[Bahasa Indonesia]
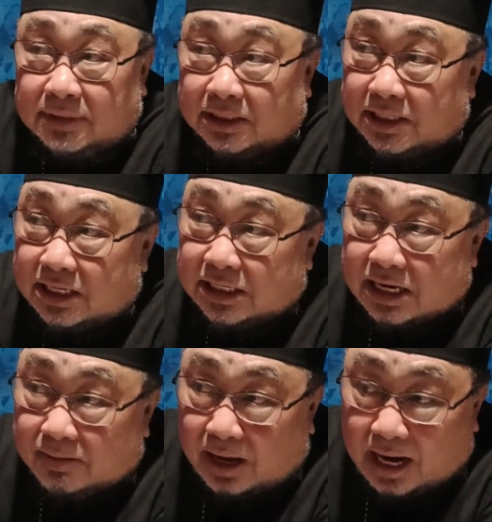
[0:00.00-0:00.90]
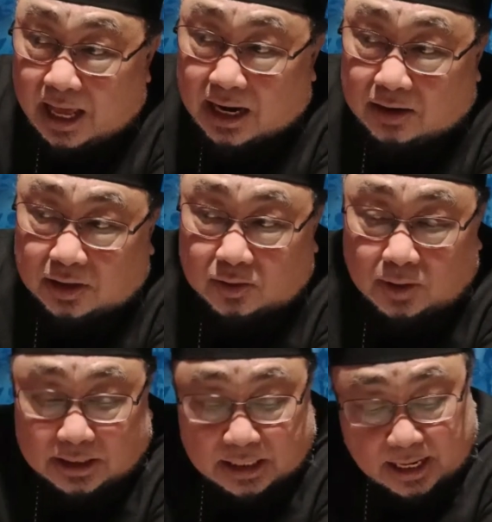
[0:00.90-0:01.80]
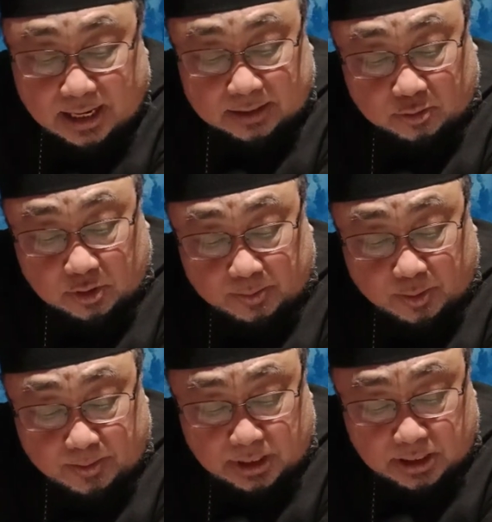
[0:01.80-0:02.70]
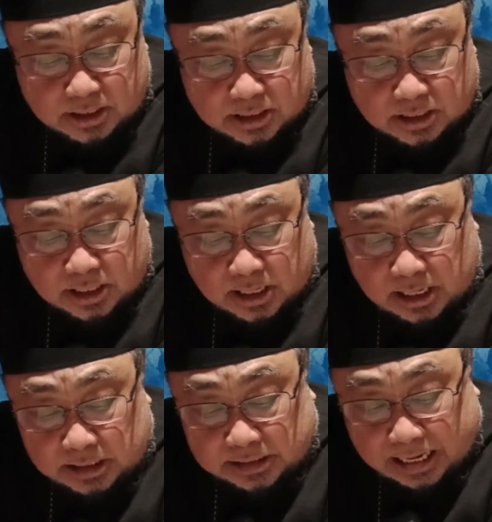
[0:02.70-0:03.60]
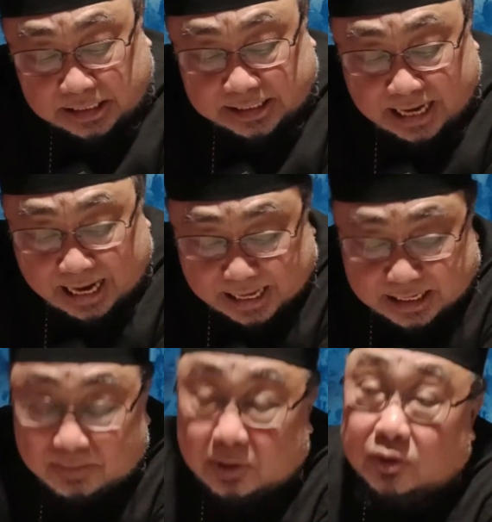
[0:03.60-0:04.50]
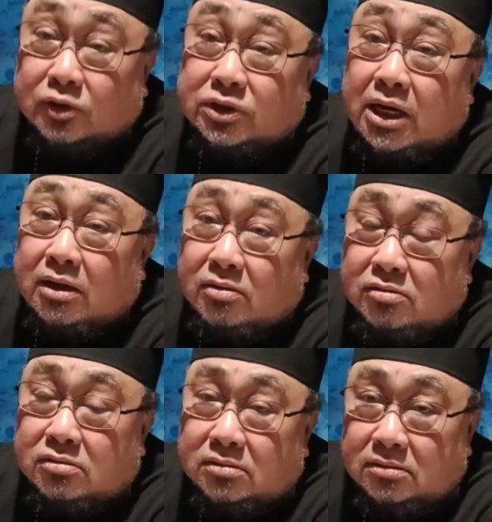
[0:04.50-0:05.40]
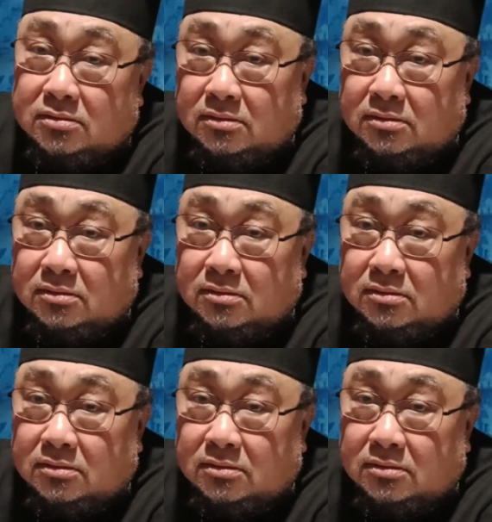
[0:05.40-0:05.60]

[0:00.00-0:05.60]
Tadinya di dalam Allah, lalu keluar dari Allah, turun ke bumi. Dan dialah yang mengutus aku.